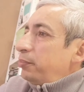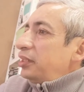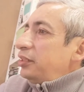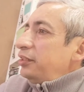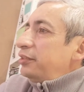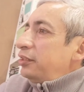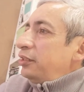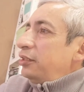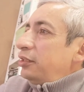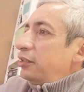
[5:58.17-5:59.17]
Peti
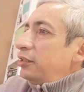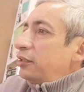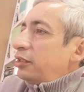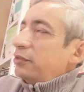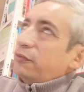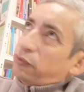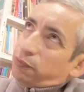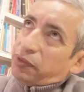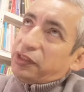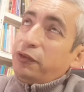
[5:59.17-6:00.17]
sí, que
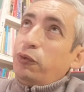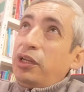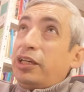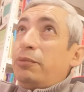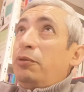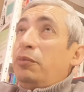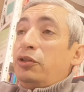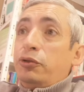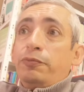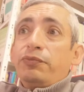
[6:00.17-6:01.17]
Petty fue la que me
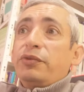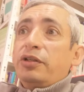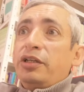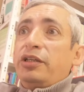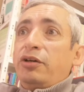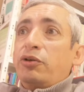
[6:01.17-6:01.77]
invitó, la que